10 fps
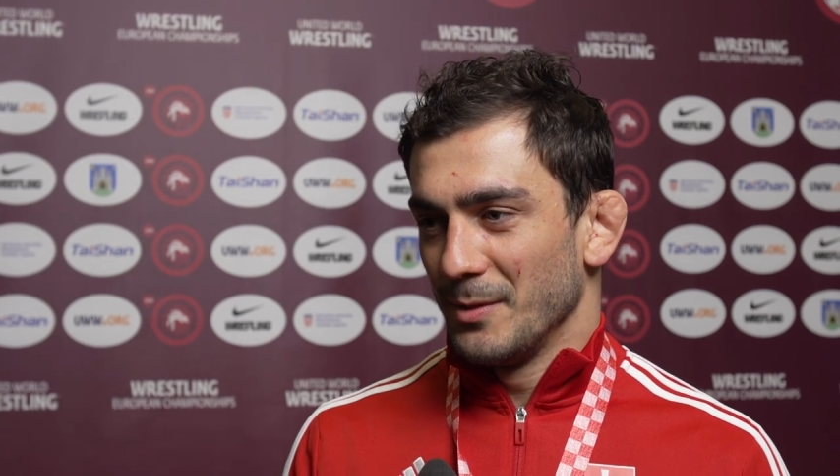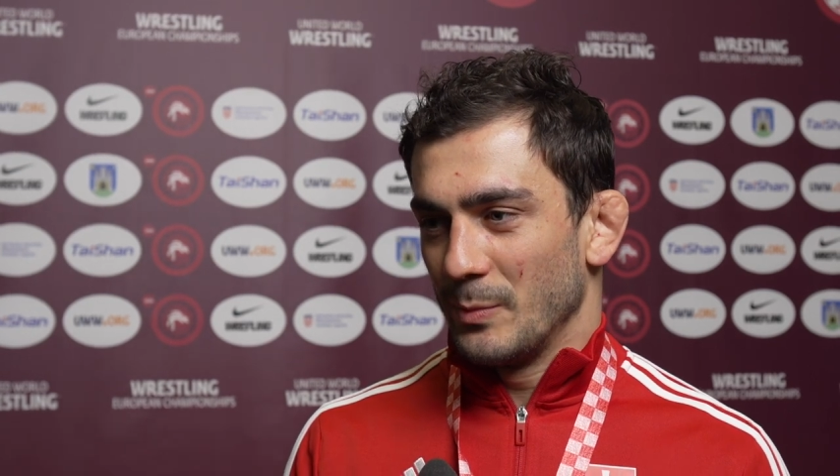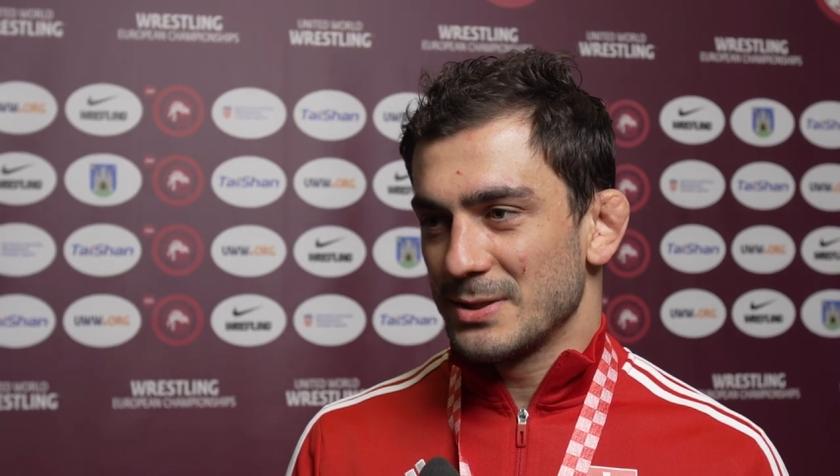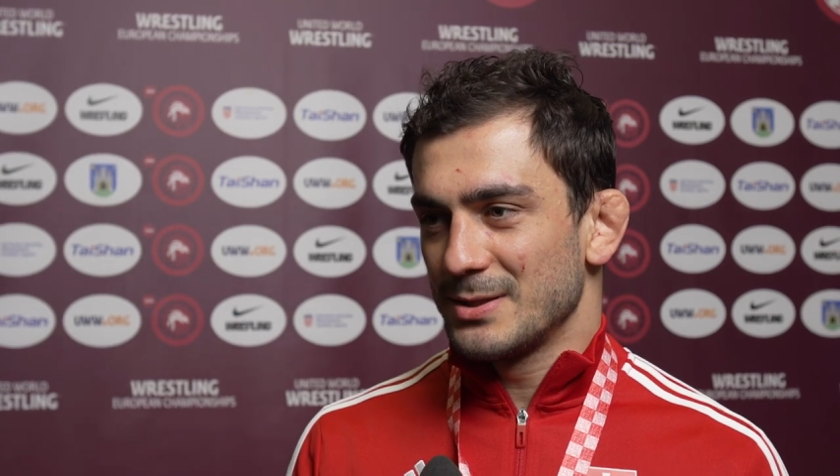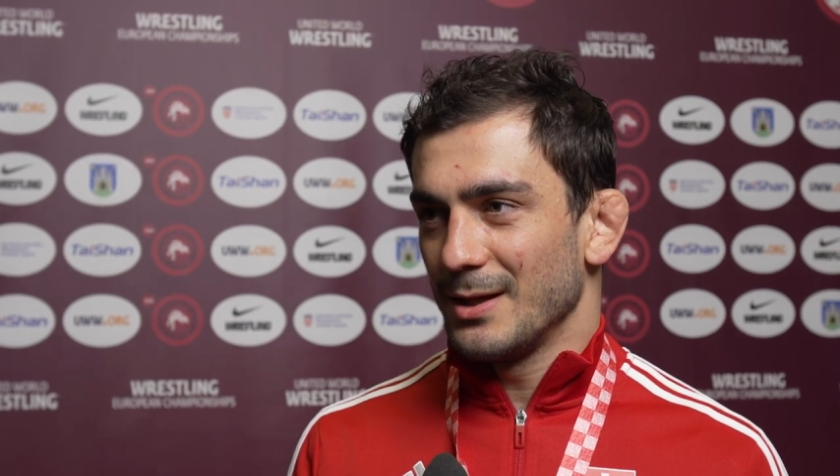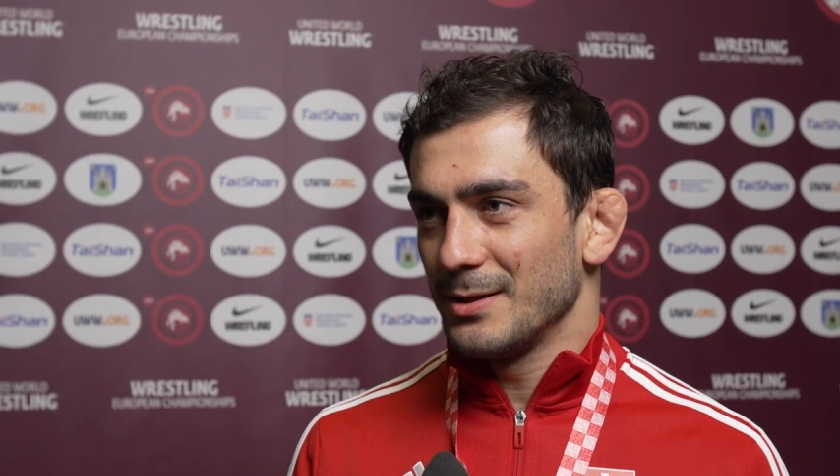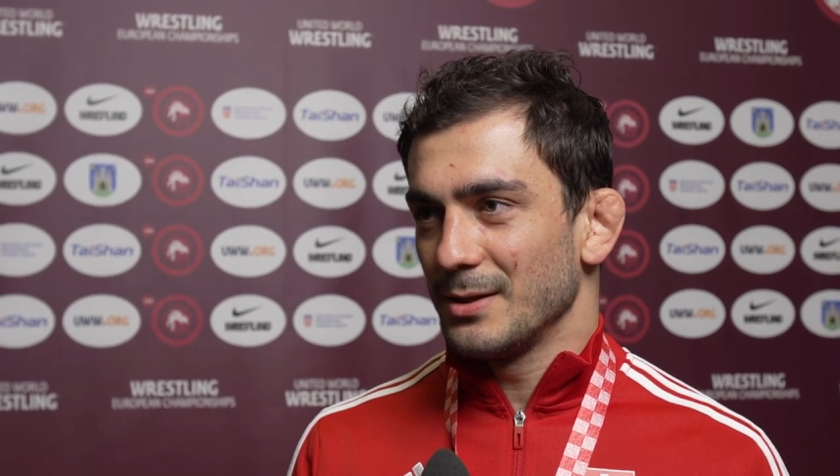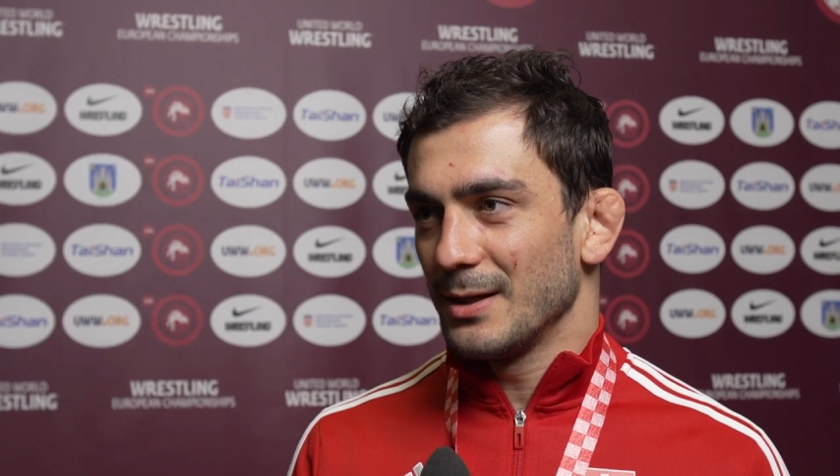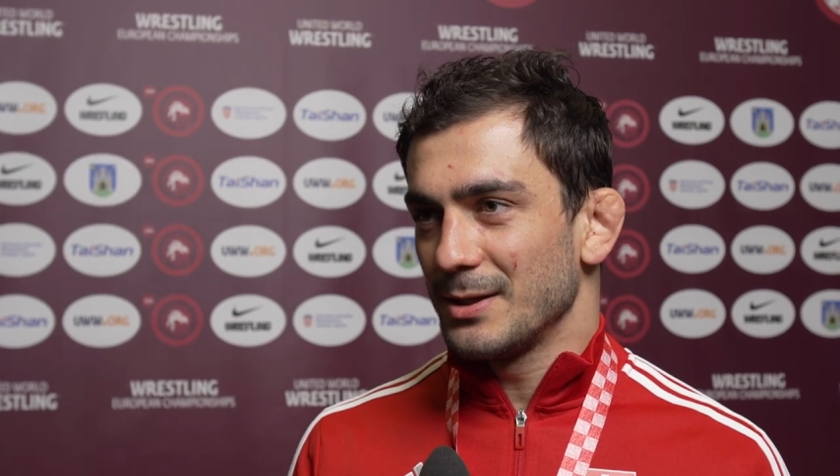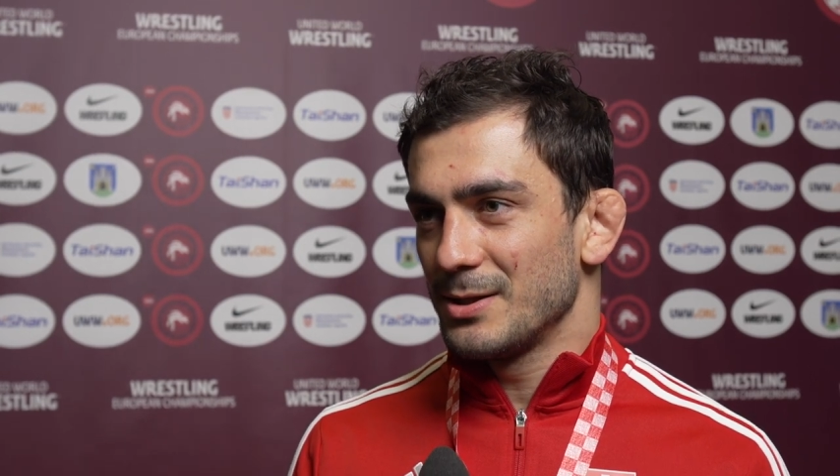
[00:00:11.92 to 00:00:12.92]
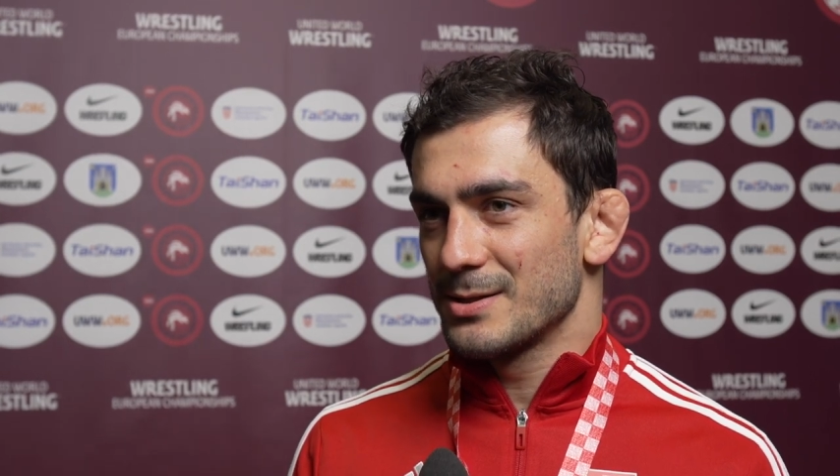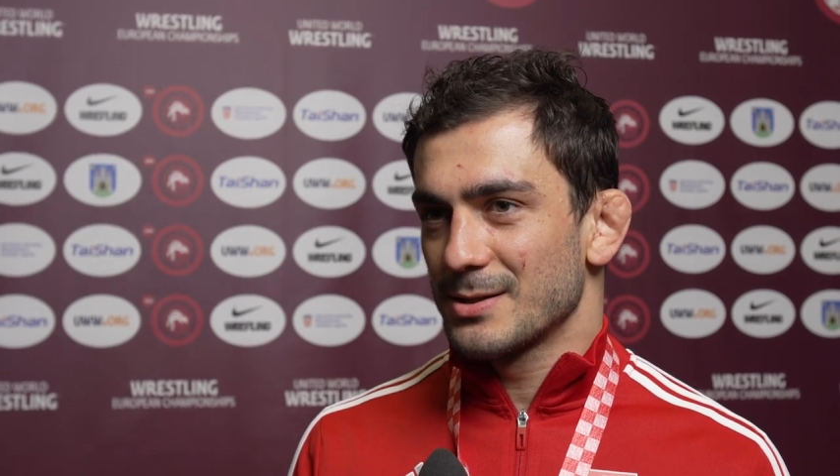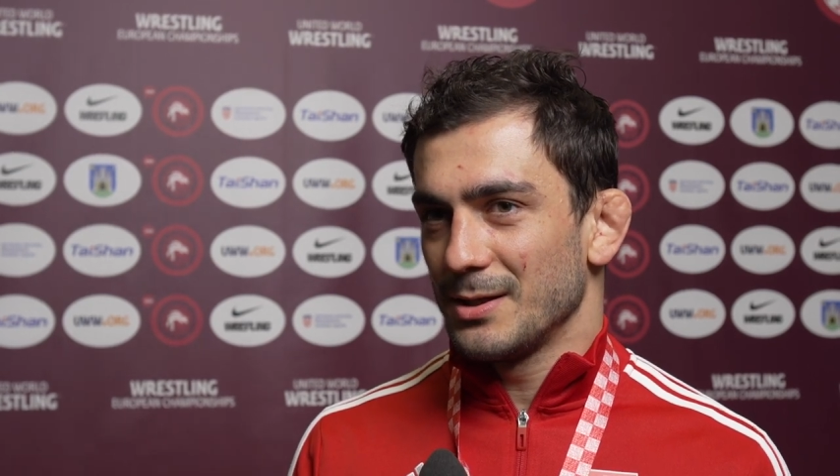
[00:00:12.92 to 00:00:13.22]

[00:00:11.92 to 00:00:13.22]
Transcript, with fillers: постоянный натиск,